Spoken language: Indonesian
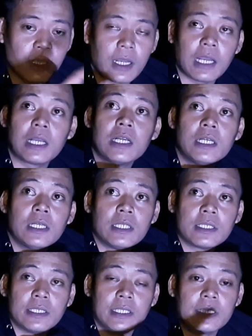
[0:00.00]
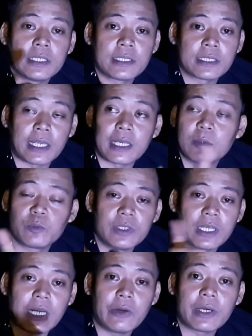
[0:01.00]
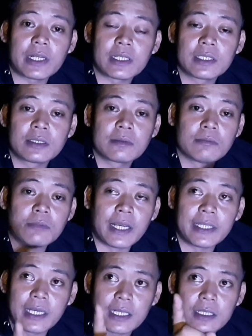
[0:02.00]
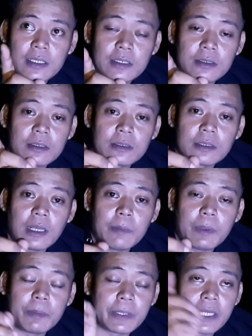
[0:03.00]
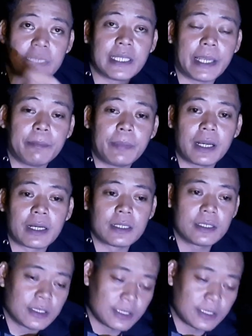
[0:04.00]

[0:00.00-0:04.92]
Nah, jadi saya kan punya kawan banyak apa pekerja empang